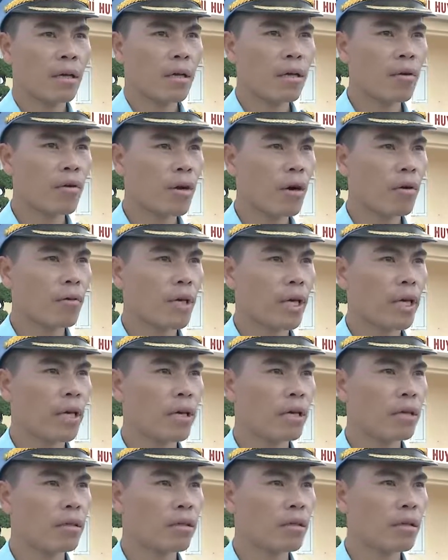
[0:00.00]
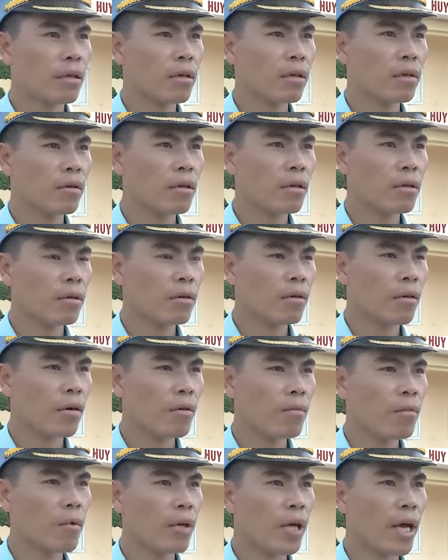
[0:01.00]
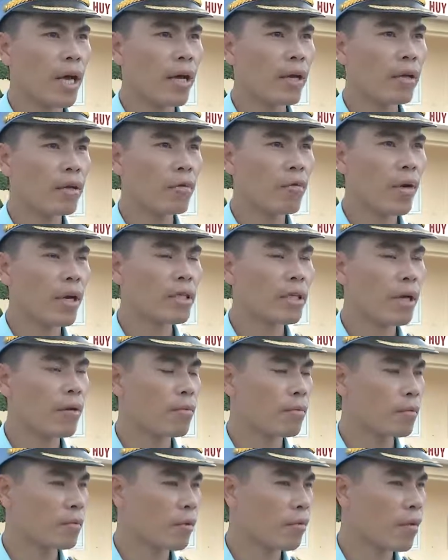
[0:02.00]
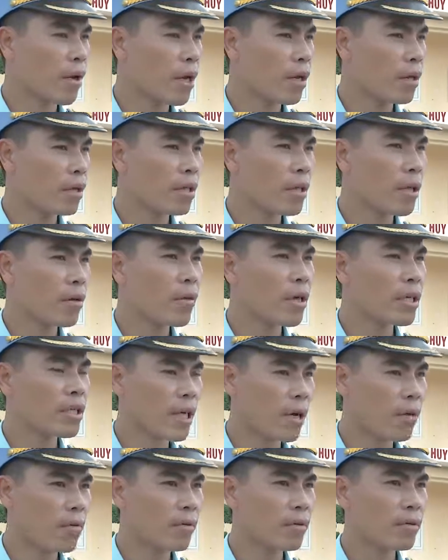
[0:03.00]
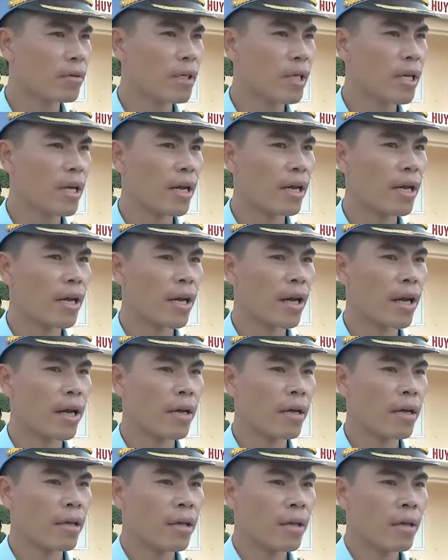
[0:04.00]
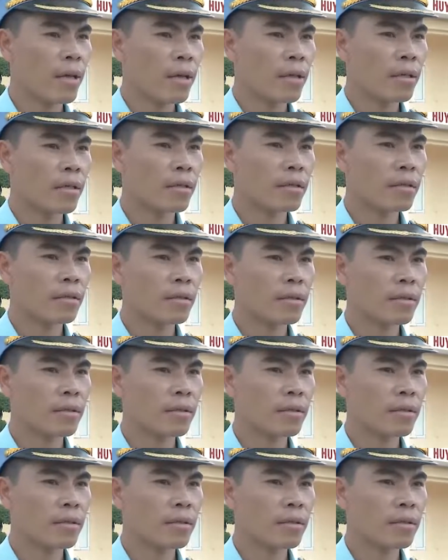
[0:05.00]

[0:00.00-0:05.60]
yêu cầu thể lực nó có một cái nó quan trọng nó qua rất là quan trọng đấy là là ừ,